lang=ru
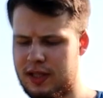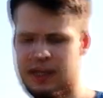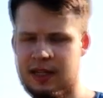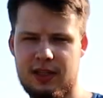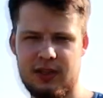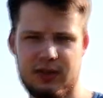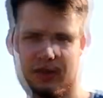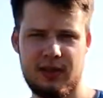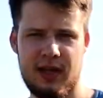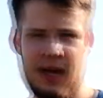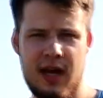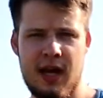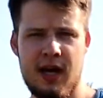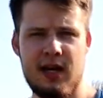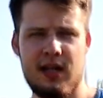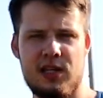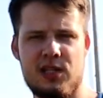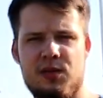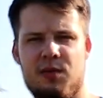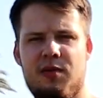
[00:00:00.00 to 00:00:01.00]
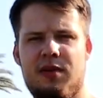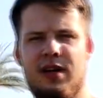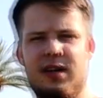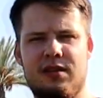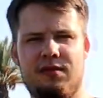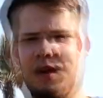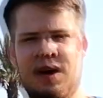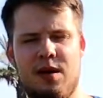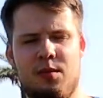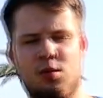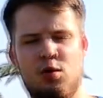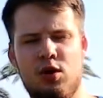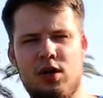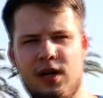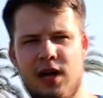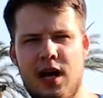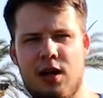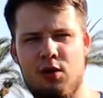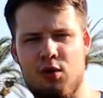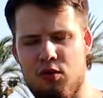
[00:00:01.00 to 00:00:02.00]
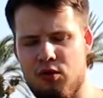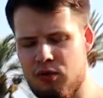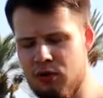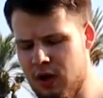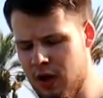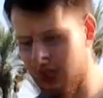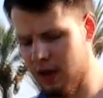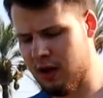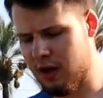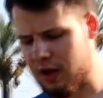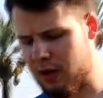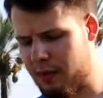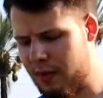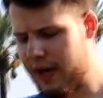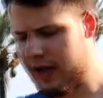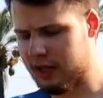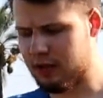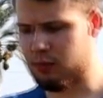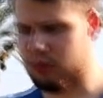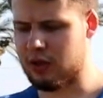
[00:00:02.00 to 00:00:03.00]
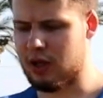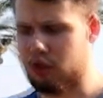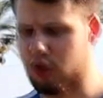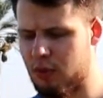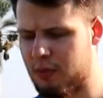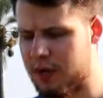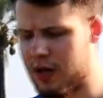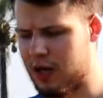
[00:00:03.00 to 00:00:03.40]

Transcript: одержит и забивает два и более голов. Э, поэтому такой